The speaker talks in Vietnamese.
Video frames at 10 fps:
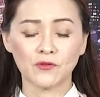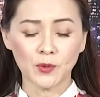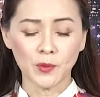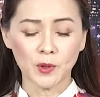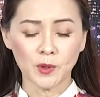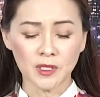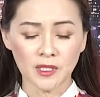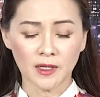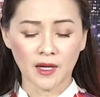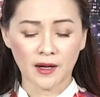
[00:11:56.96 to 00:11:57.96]
Fumio
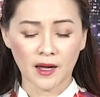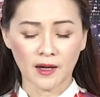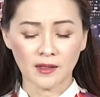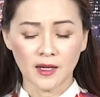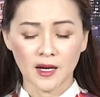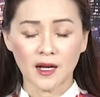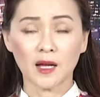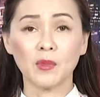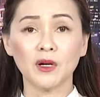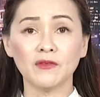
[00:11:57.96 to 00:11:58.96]
Kishida
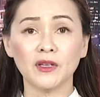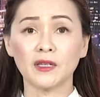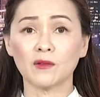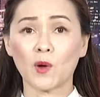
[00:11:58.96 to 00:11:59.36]
là bởi vì